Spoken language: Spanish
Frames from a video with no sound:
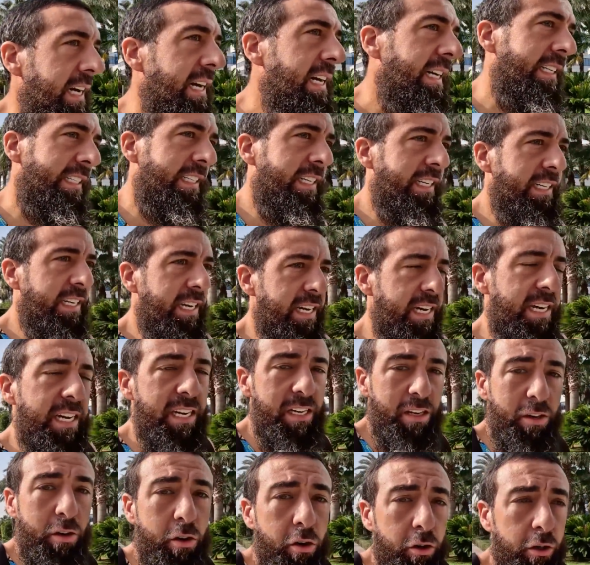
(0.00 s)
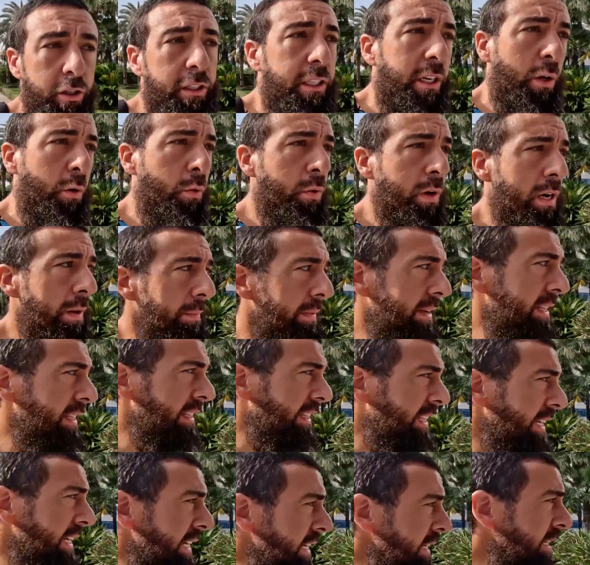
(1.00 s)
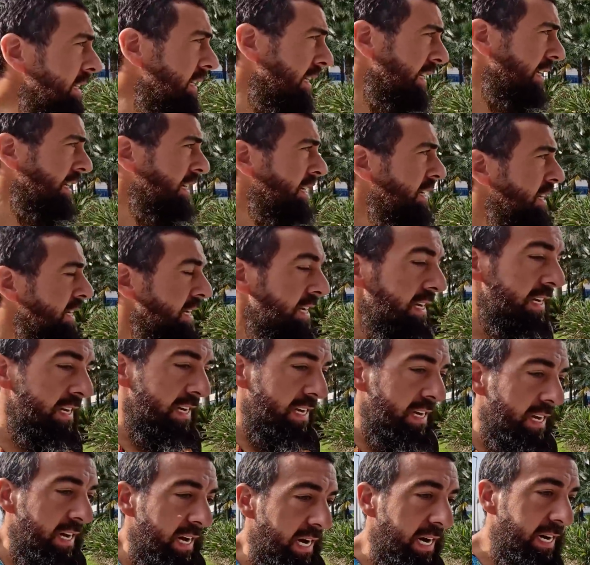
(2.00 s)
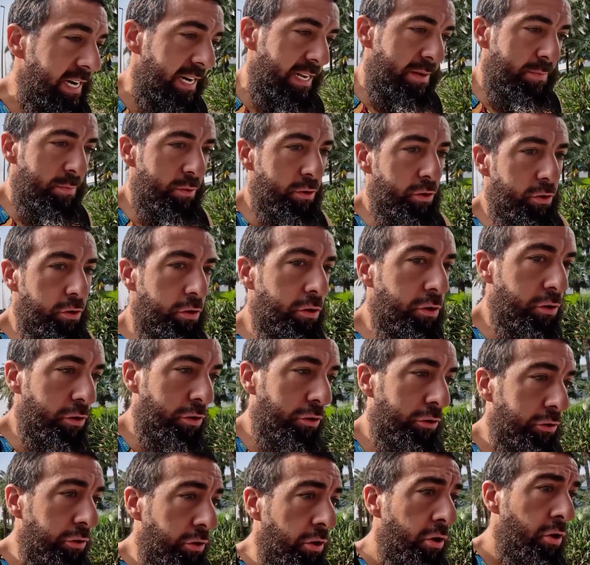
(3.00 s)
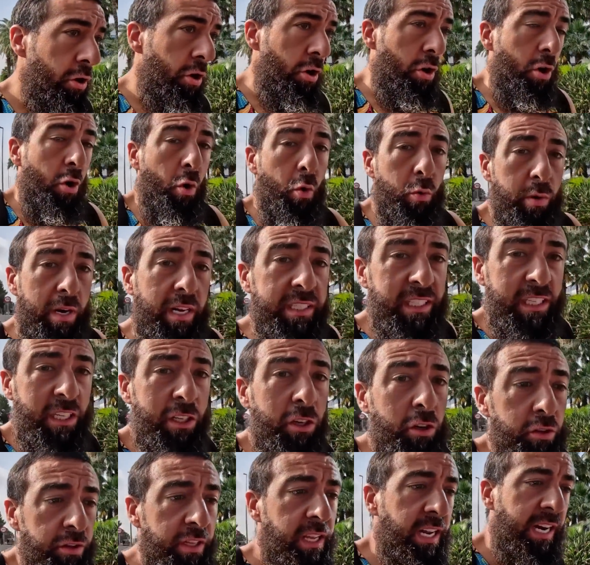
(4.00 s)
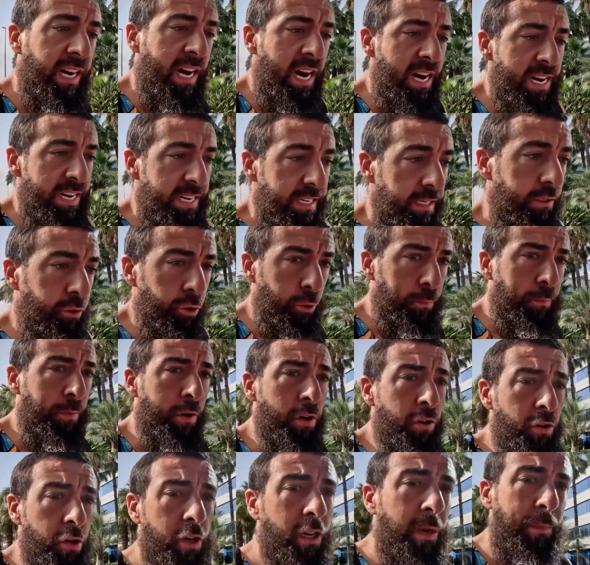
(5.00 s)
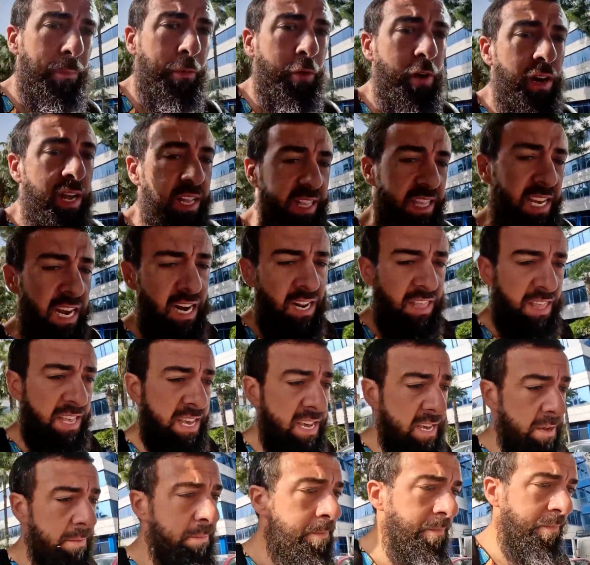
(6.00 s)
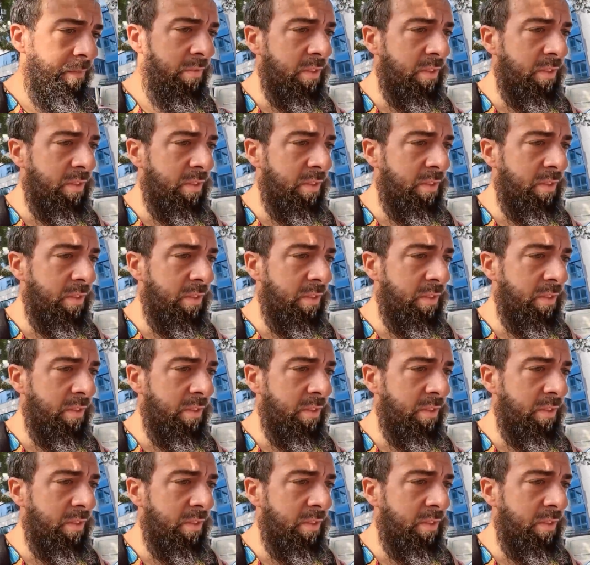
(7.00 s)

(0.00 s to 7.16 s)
Así que hoy seguramente haremos una sesión de running, supongo que por la tarde,